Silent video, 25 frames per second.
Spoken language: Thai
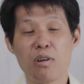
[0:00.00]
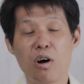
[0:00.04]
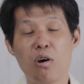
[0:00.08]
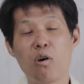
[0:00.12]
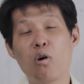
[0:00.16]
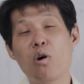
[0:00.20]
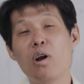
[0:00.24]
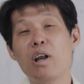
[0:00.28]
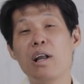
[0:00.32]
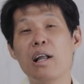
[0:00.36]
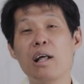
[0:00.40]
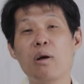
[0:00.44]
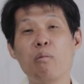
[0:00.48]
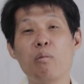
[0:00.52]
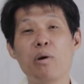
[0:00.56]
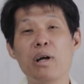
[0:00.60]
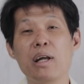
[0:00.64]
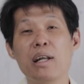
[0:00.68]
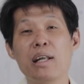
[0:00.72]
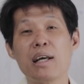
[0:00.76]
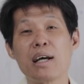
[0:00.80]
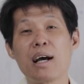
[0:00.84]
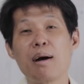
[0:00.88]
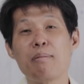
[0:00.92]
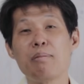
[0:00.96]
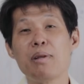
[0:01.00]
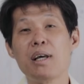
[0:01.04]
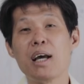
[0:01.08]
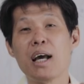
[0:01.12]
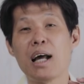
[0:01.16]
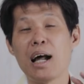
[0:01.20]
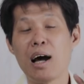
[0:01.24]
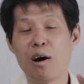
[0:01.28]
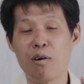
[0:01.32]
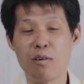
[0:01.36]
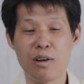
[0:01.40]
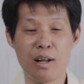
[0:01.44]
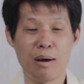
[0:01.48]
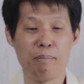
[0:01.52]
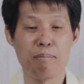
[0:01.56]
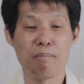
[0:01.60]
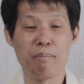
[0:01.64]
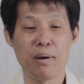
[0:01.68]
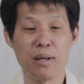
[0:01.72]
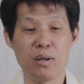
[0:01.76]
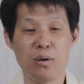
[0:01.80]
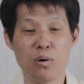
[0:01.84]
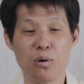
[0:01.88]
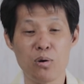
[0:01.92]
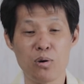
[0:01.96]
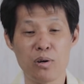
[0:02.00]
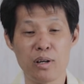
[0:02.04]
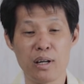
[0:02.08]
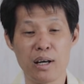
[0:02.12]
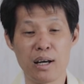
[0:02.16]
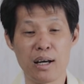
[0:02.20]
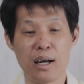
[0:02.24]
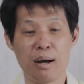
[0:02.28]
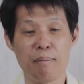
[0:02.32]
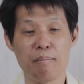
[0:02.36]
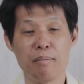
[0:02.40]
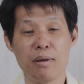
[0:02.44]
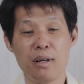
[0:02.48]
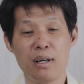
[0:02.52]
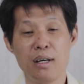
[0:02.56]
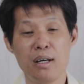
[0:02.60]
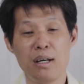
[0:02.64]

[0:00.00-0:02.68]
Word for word: ต่อคนเลวีนะครับที่กล่าวนำประโยคนะครับ